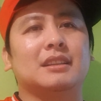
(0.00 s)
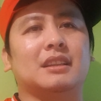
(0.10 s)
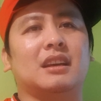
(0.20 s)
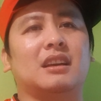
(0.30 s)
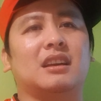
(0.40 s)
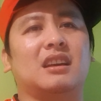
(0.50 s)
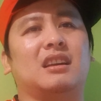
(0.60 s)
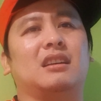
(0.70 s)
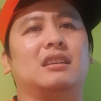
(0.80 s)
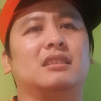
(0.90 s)
na
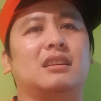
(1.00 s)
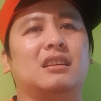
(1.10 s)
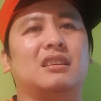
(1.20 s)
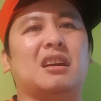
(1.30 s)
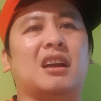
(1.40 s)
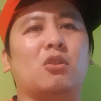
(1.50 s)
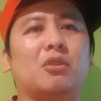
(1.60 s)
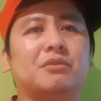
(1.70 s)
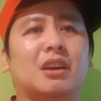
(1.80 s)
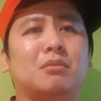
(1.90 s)
ang
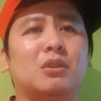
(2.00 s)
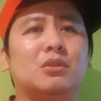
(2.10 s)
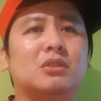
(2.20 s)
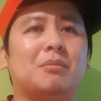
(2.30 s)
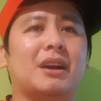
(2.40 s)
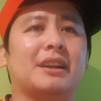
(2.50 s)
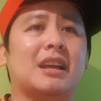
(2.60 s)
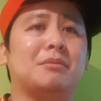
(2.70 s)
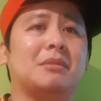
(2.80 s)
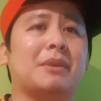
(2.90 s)
OFW
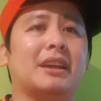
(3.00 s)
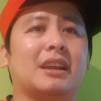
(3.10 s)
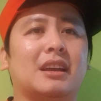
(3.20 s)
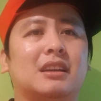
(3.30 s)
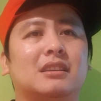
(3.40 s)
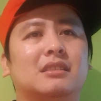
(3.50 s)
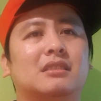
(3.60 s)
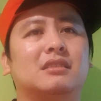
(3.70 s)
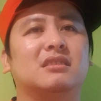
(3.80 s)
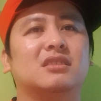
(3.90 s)
napakaraming pera
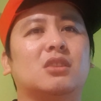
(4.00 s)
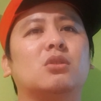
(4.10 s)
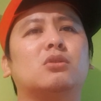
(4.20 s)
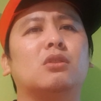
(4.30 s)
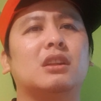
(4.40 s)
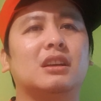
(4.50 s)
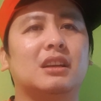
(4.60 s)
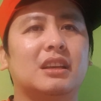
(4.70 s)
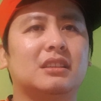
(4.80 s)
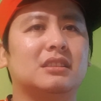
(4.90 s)
sa totoo lang
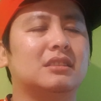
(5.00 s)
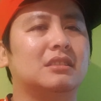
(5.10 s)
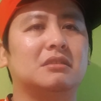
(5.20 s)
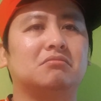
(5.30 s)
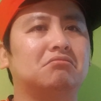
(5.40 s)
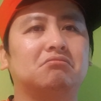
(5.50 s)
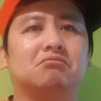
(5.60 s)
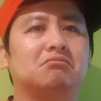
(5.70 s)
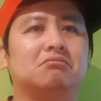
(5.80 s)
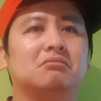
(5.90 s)
guys
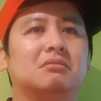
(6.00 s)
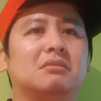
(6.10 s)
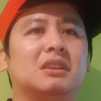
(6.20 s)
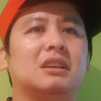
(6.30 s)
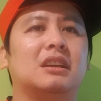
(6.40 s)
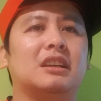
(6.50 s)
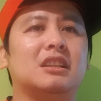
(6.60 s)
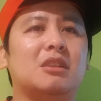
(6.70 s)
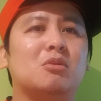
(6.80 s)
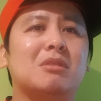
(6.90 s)

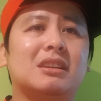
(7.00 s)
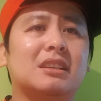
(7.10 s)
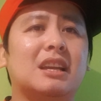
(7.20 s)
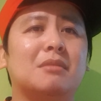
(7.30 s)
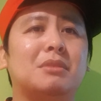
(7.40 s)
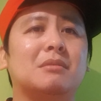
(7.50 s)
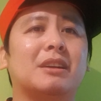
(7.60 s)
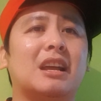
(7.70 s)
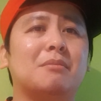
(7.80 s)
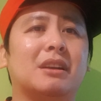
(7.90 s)
hindi mo masasabing
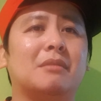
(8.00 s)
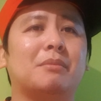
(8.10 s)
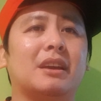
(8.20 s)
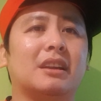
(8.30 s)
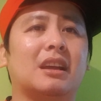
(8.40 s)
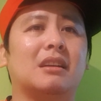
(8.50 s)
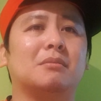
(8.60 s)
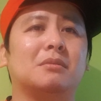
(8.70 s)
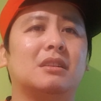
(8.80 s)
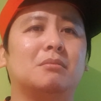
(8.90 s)
marami kang pera
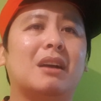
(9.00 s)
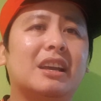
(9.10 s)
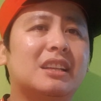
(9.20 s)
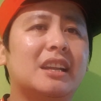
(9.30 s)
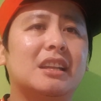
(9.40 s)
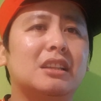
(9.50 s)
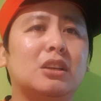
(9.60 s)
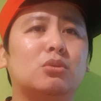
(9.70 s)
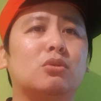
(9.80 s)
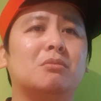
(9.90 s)
bakit ka
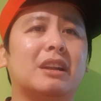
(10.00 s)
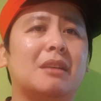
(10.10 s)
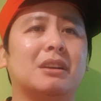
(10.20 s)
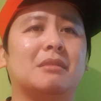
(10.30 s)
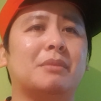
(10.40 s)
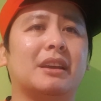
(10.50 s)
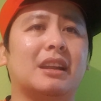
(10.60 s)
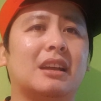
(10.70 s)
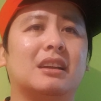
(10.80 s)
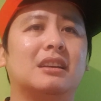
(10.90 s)
nandito kung marami kang
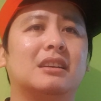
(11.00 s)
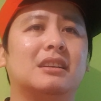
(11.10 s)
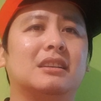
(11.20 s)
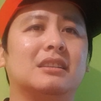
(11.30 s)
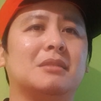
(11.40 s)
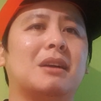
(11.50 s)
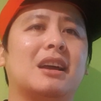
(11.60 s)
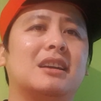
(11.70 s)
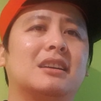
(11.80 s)
pera 'di ba?